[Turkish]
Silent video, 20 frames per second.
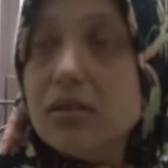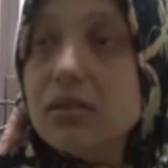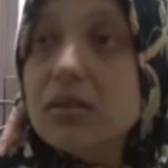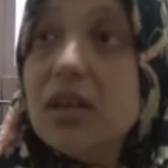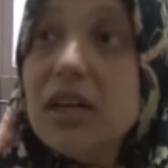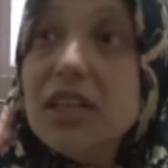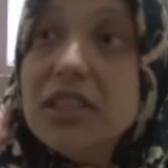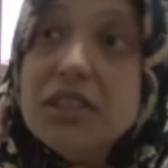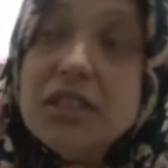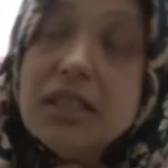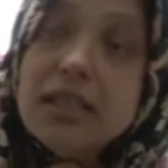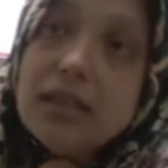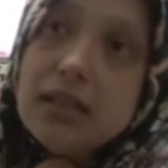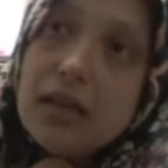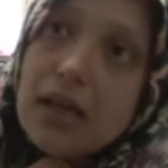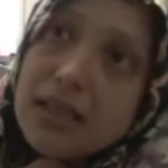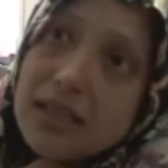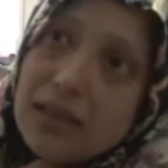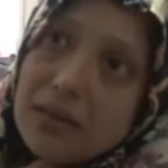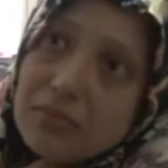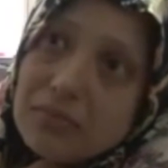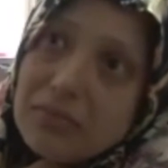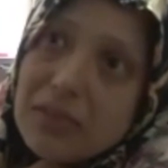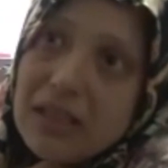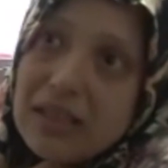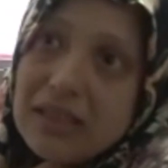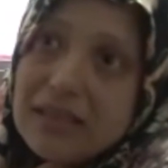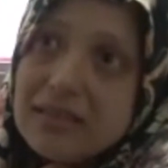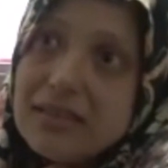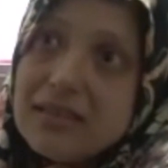Kaç kere adam
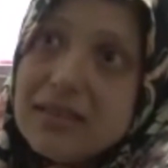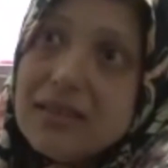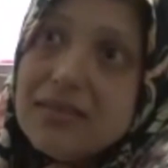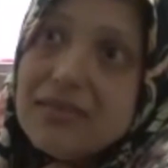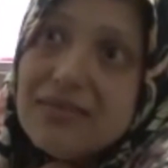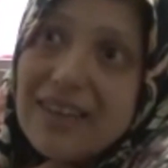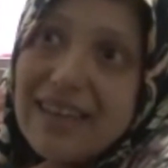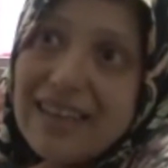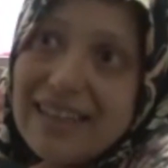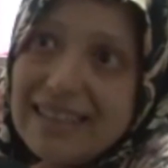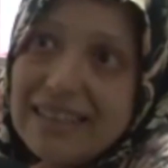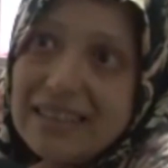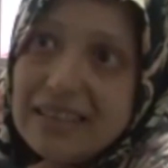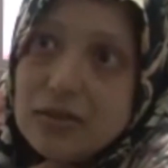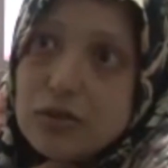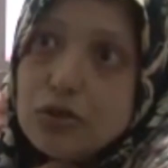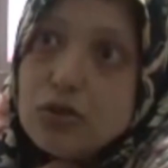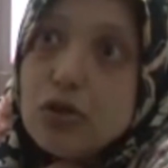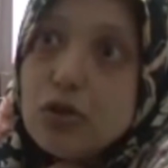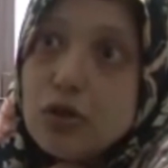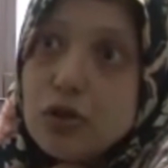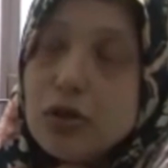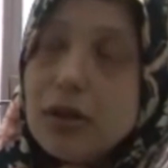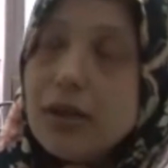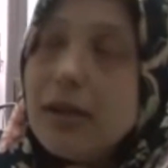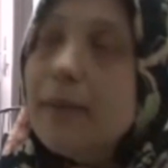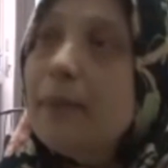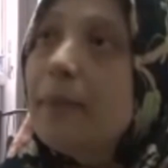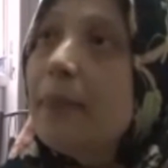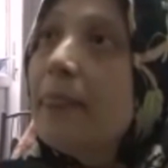belirtisini verdi
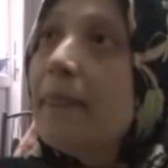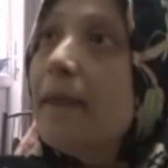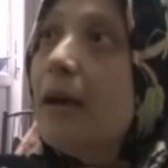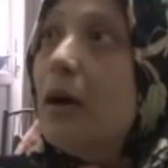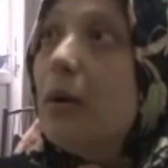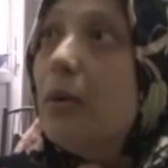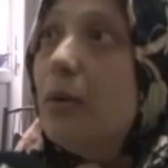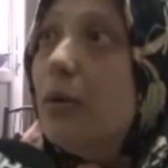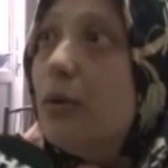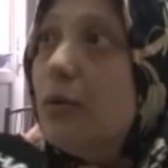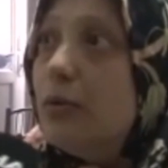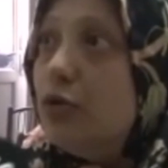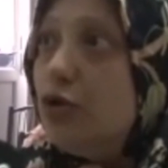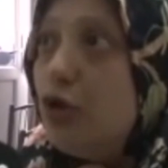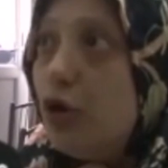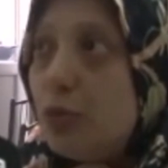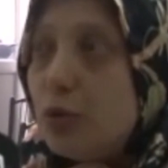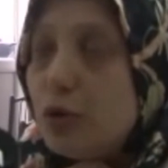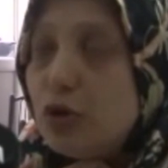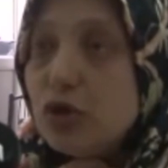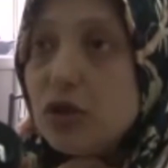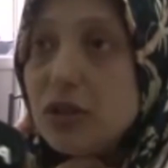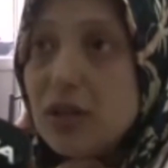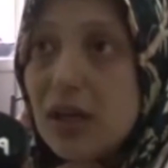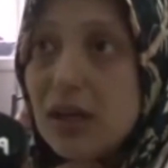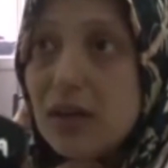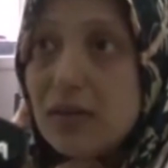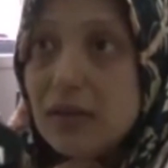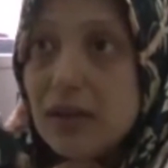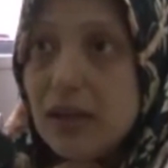şöyle çöp için
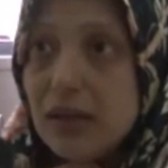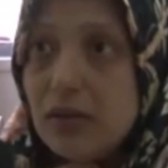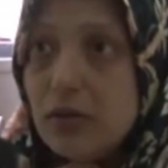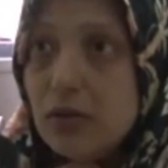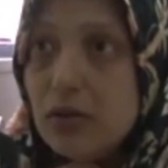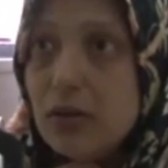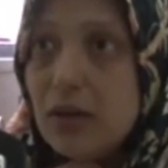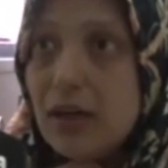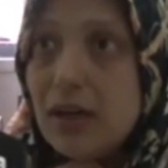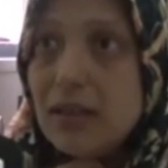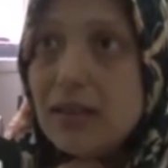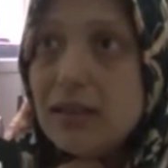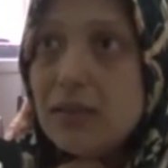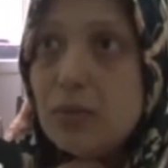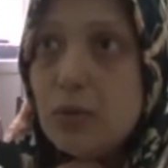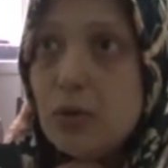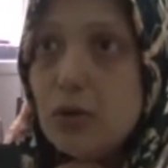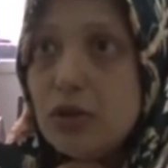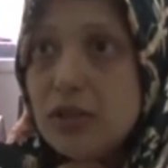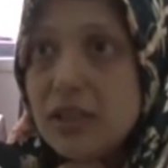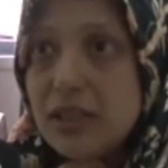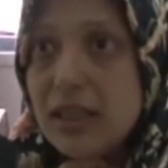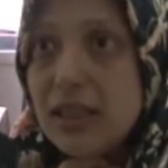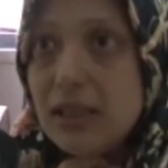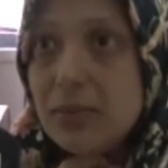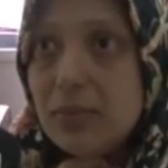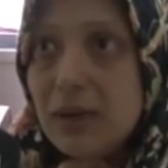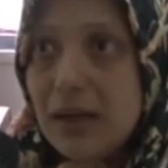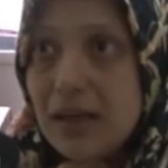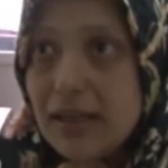kavga ediyorlardı polise
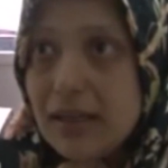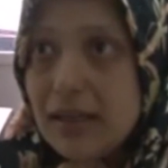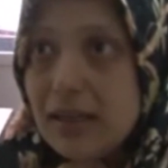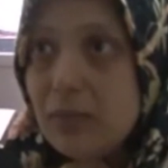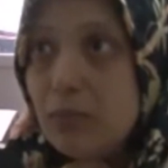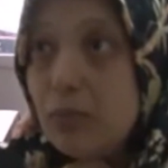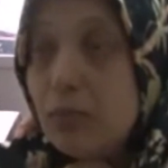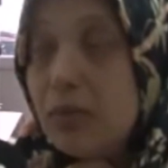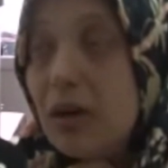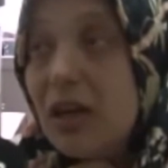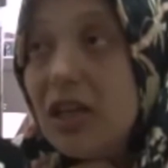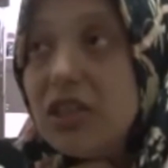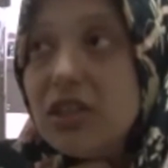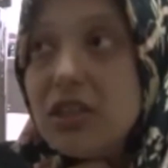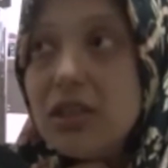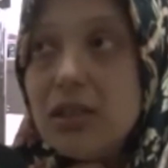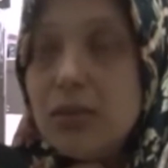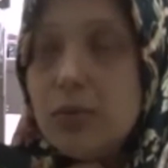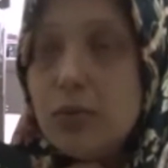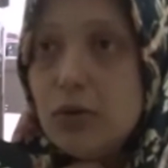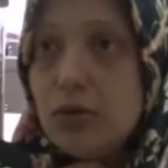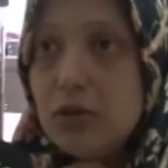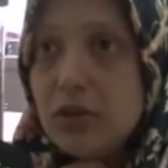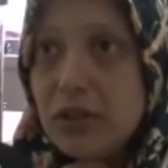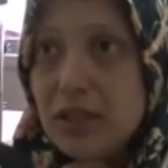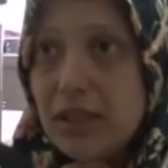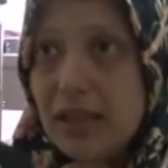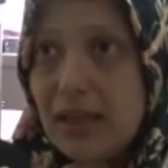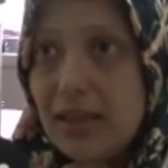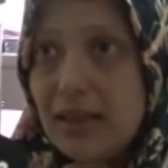ihbar edip kaç kere
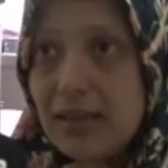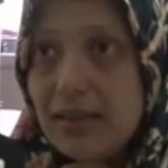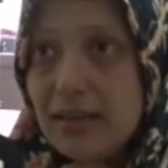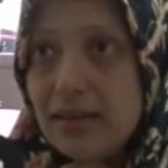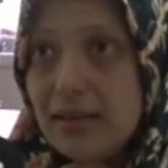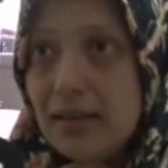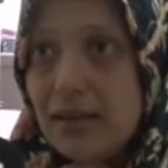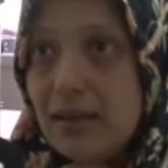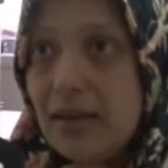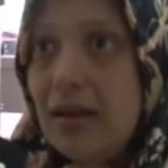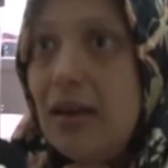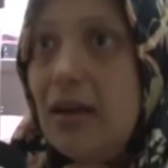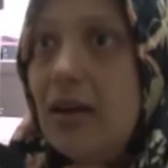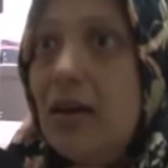polis geldi. Evet.